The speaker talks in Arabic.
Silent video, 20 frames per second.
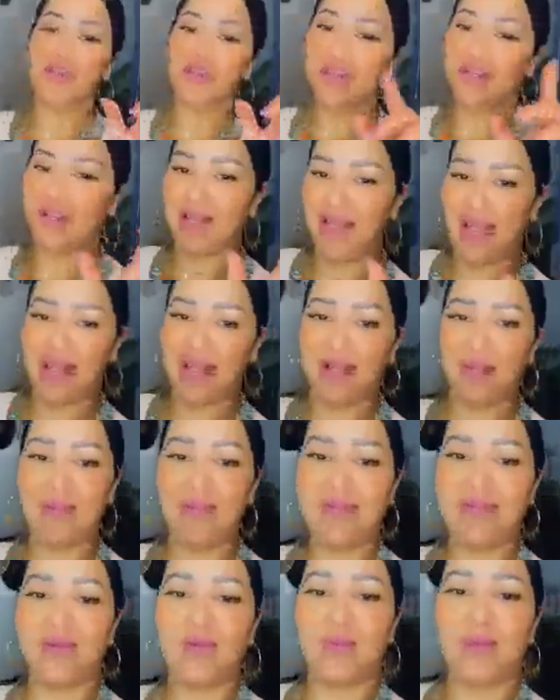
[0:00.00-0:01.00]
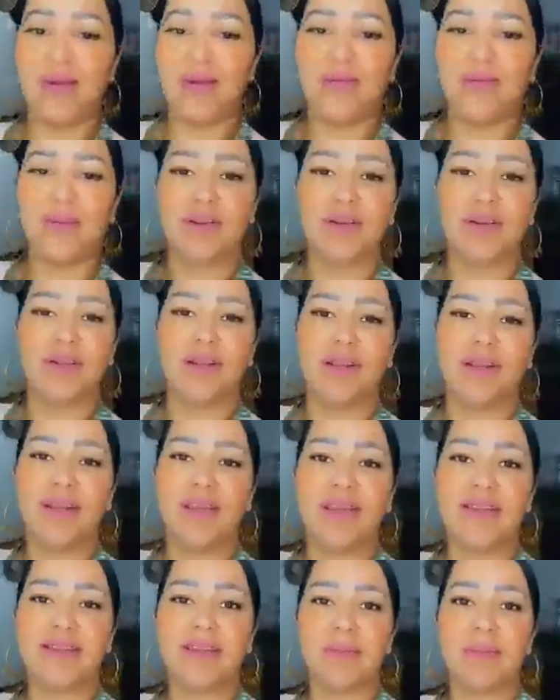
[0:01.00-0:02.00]
وباش نقرعه البنات راكم عارفين
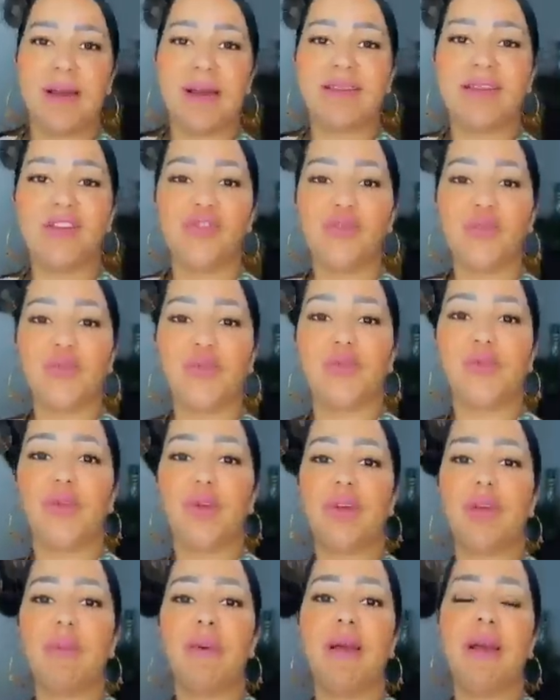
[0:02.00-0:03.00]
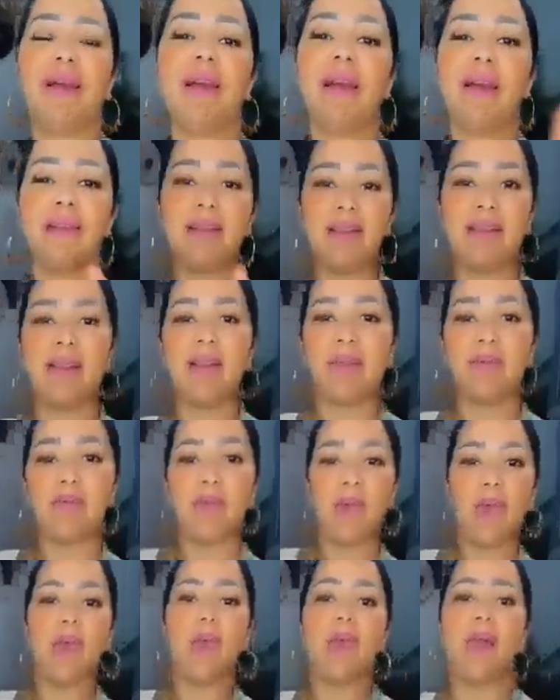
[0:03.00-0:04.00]
راني دايرته ما عنديش شوسيور كيما هكا هنا
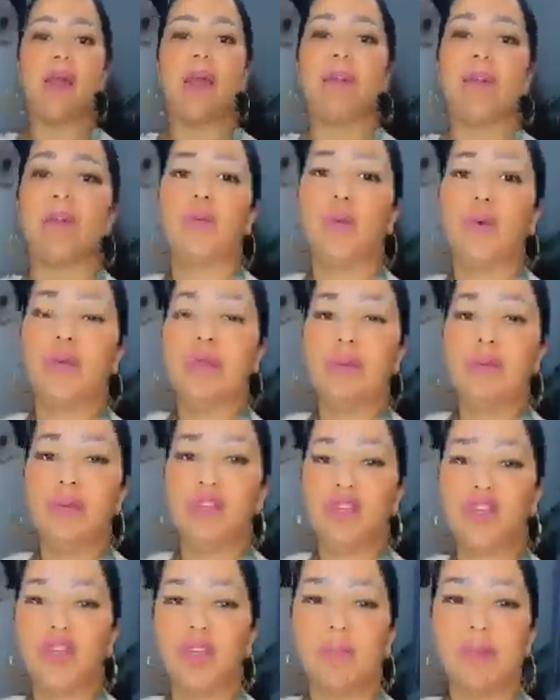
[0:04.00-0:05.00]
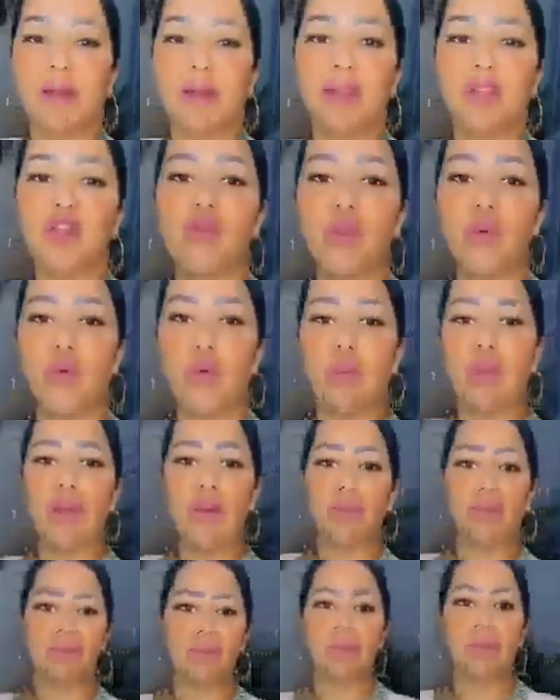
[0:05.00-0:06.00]
اللايف غادي يقعد لي مسجل ما عنديش
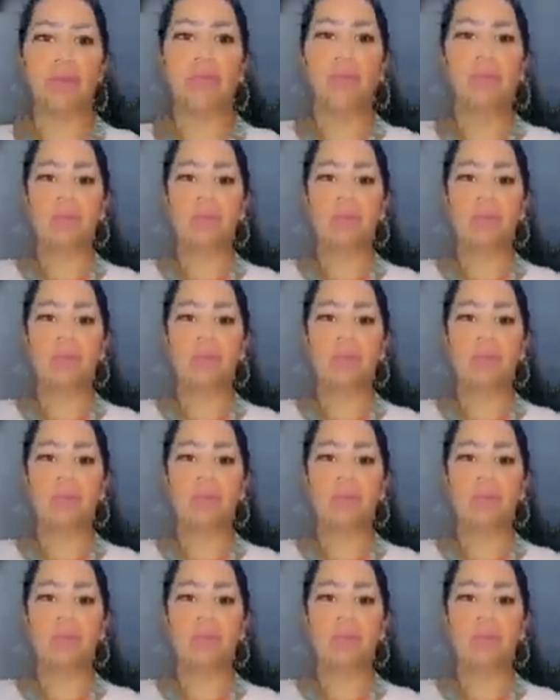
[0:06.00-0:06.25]
بروبليم